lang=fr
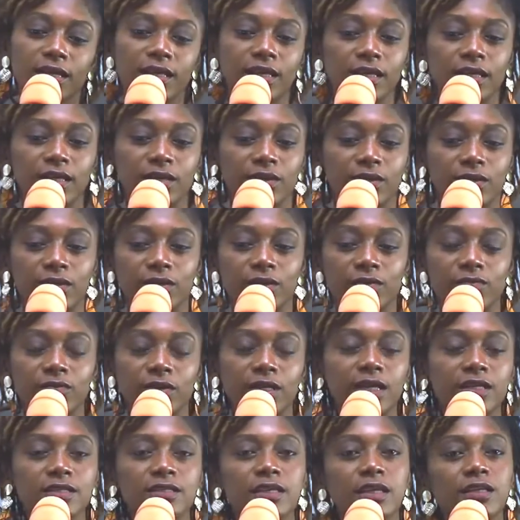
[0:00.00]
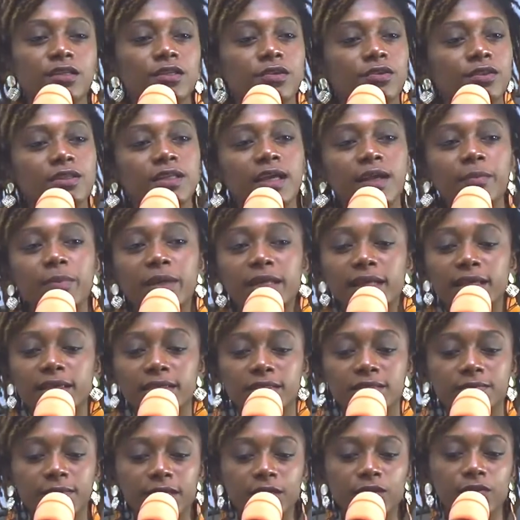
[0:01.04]
Et voilà, ça a été une très belle
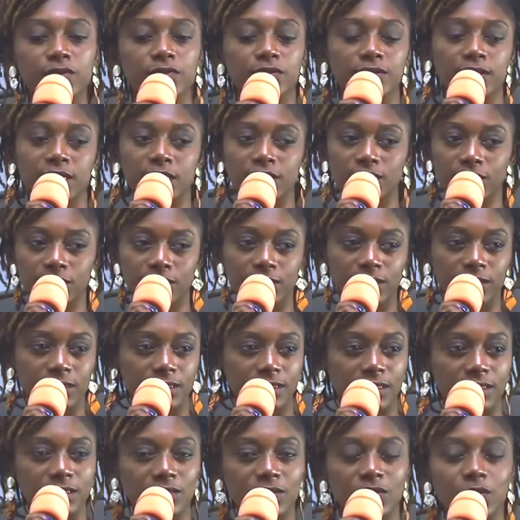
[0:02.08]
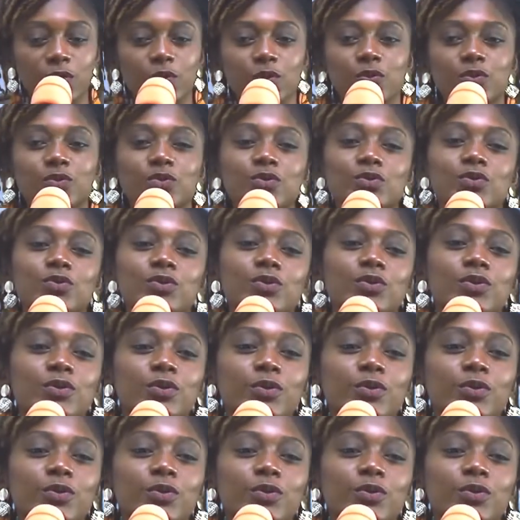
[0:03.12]
expérience, très enrichissante.